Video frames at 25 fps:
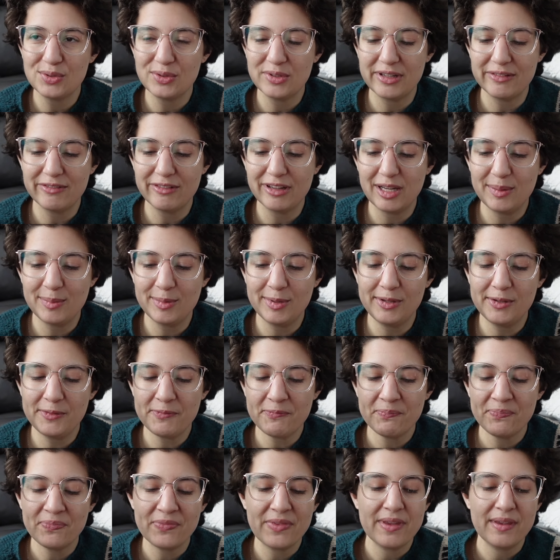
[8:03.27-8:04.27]
On a
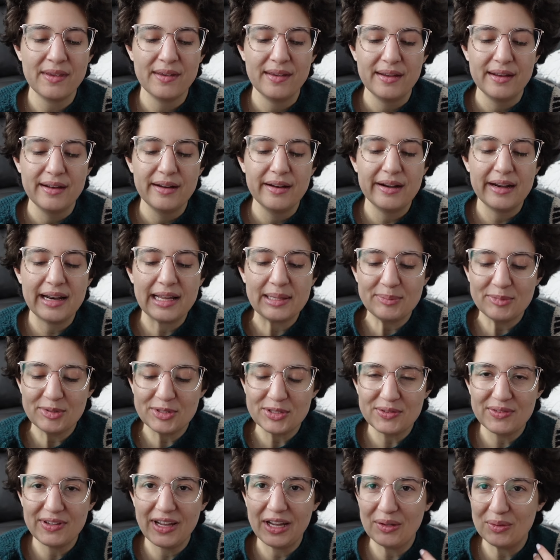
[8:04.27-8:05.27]
vraiment
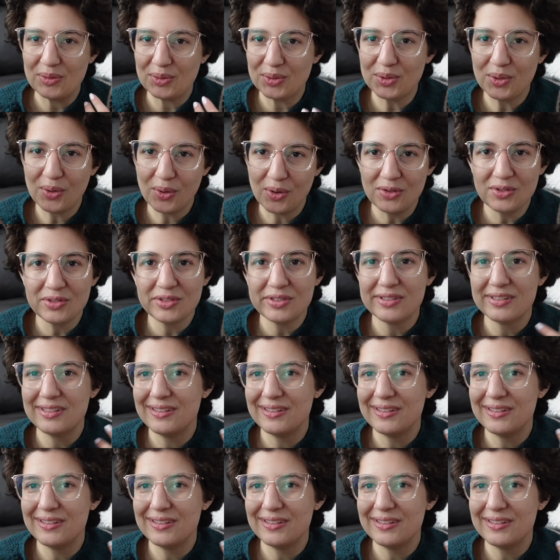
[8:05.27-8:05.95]
l'atmosphère de conte